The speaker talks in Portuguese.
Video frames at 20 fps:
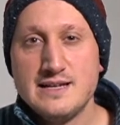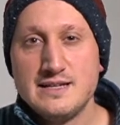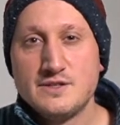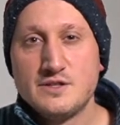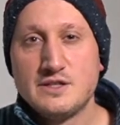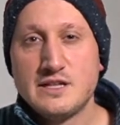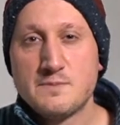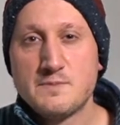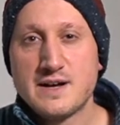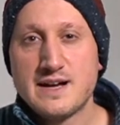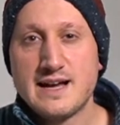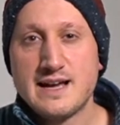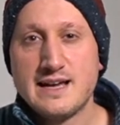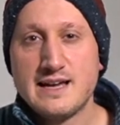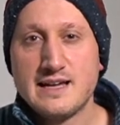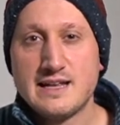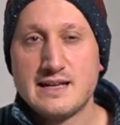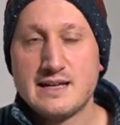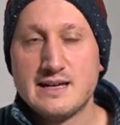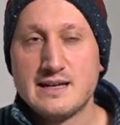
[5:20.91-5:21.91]
de ter uma
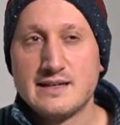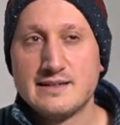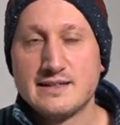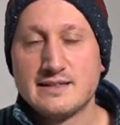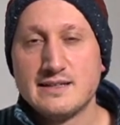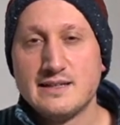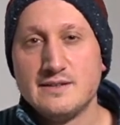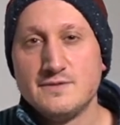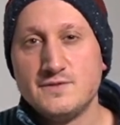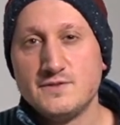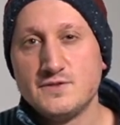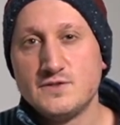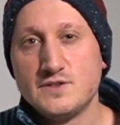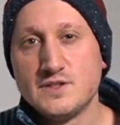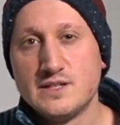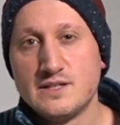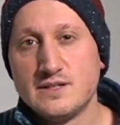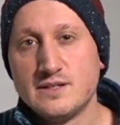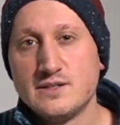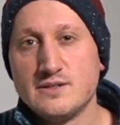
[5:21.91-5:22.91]
carreira na
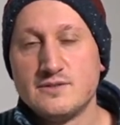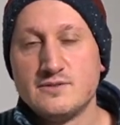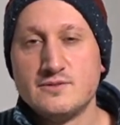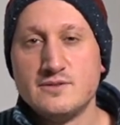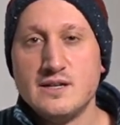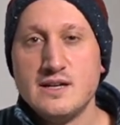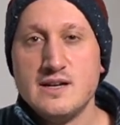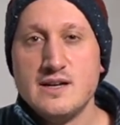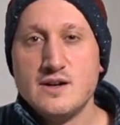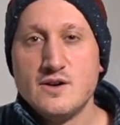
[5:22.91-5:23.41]
televisão.